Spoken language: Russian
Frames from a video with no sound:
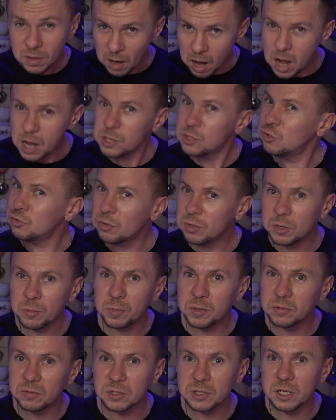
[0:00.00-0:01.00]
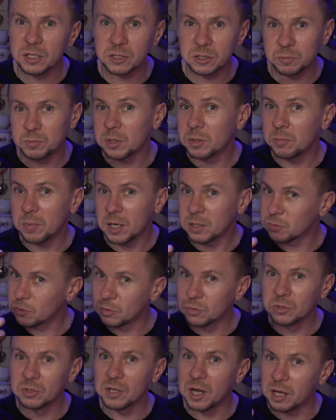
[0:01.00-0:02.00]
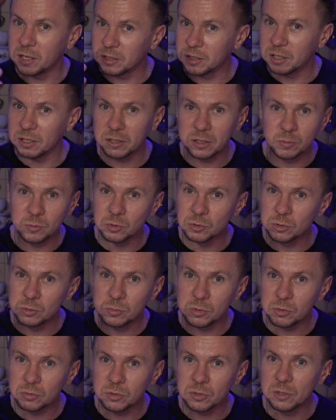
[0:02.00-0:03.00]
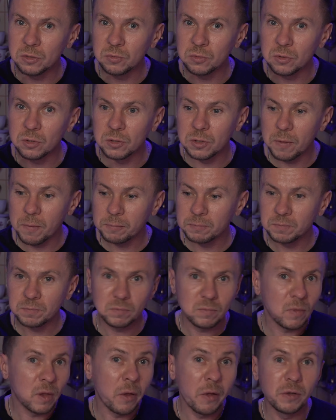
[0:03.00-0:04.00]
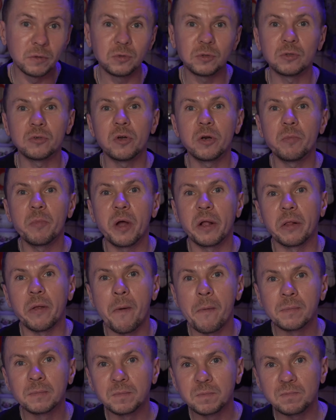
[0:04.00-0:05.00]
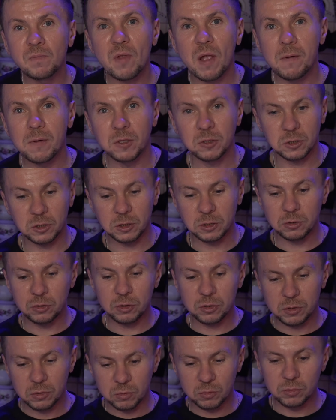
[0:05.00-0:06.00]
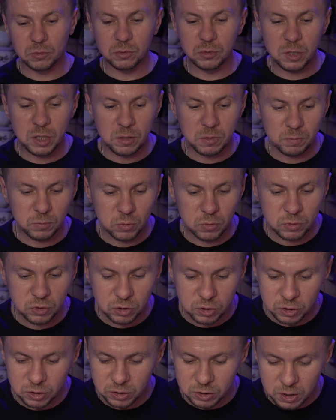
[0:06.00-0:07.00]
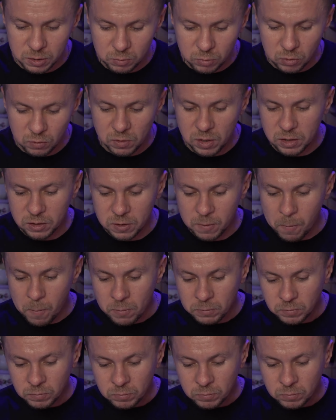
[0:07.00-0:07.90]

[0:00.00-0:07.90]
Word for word: а еще я привязал Сбербанк онлайн к этому номеру телефона. И все, ребят на следующий, ну, день, через день буквально